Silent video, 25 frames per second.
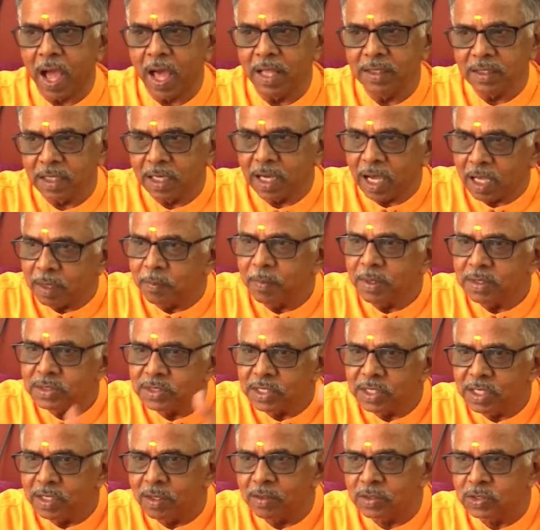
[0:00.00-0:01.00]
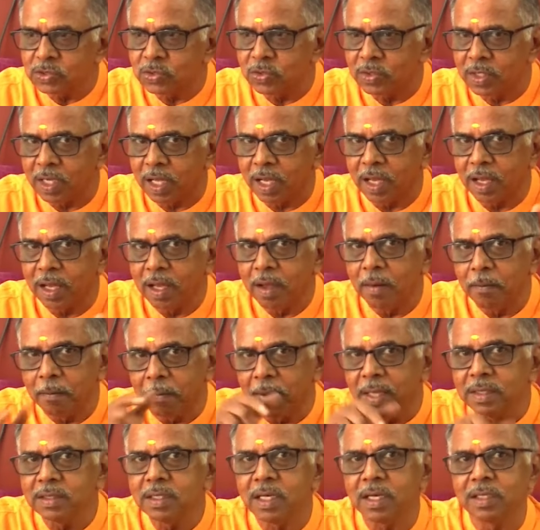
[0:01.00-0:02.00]
அந்த கர்மம் செய்யணும்னு சொன்னால்
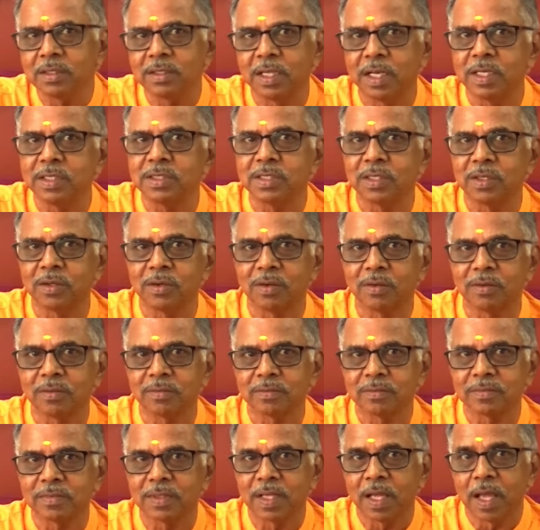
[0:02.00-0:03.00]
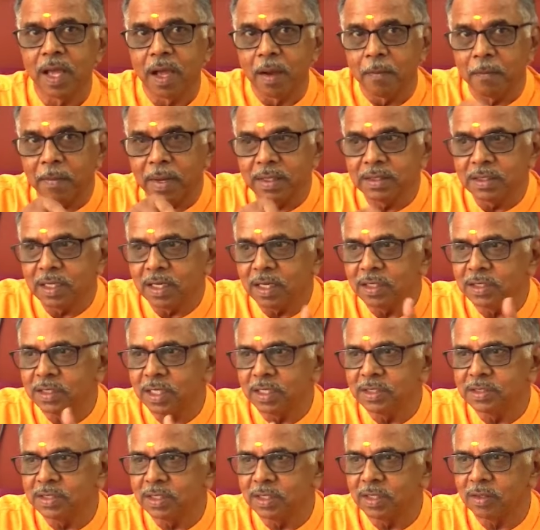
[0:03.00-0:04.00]
மந்திரம் தெரிஞ்சிருக்கணும் மந்திரம்
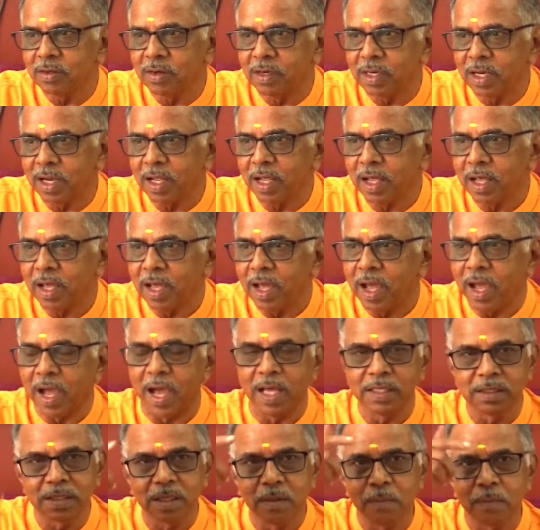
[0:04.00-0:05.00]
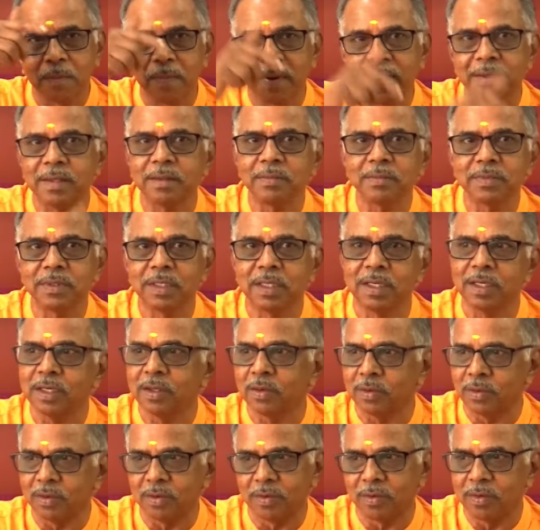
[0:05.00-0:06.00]
தெரிஞ்சிருக்கணும்னா அதுக்கு மனம்
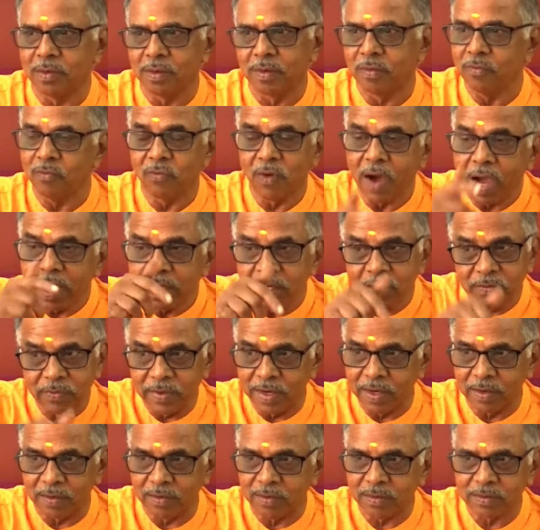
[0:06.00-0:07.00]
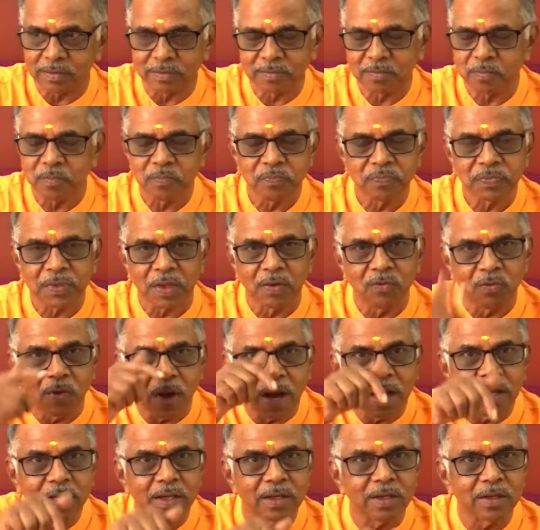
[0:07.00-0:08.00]
இருக்கணும் வாக்கு வேணும்
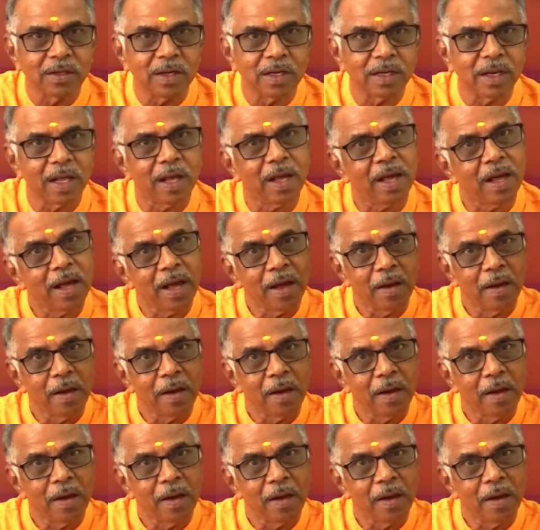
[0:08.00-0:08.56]
வாக்கு இருக்கணும்னா